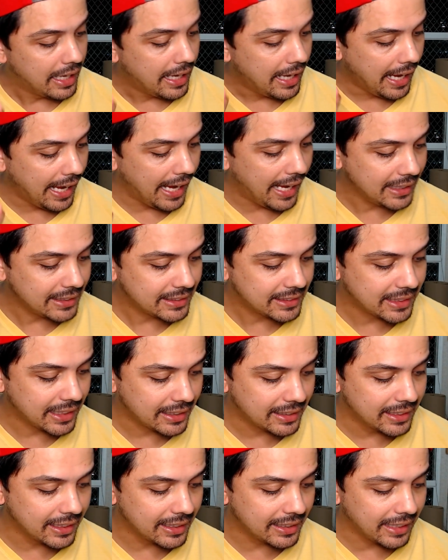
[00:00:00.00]
Essa
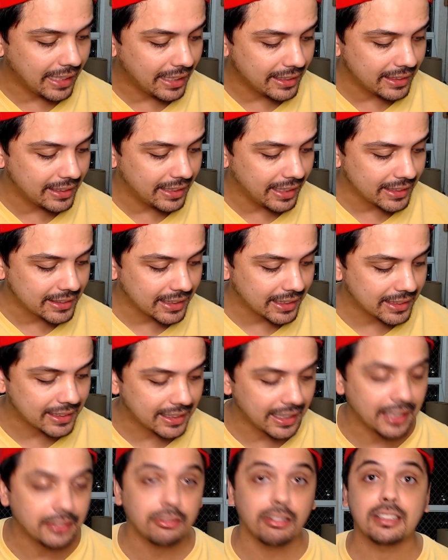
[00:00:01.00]
danada dessa
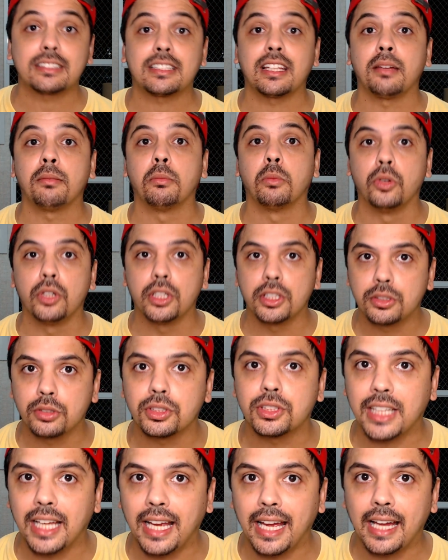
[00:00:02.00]
cédula tem
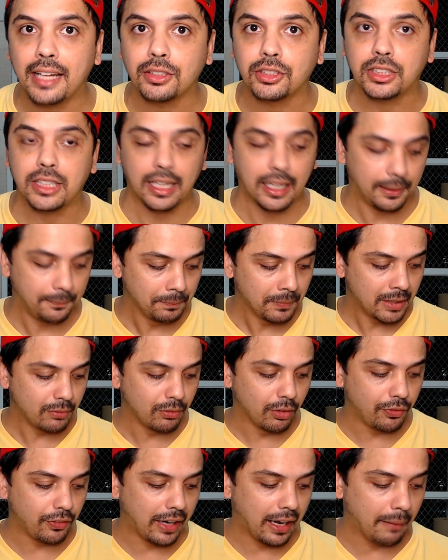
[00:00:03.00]
muitos zeros, tá?
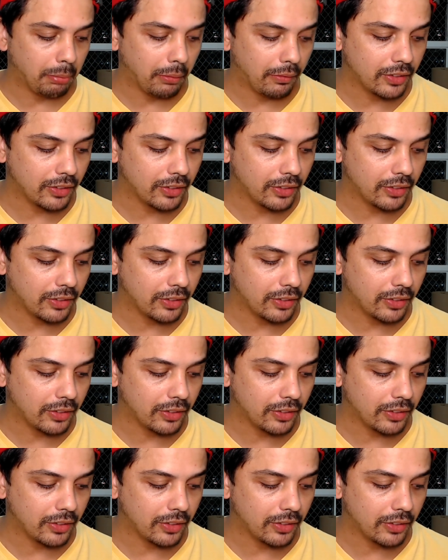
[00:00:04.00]
Vou falar para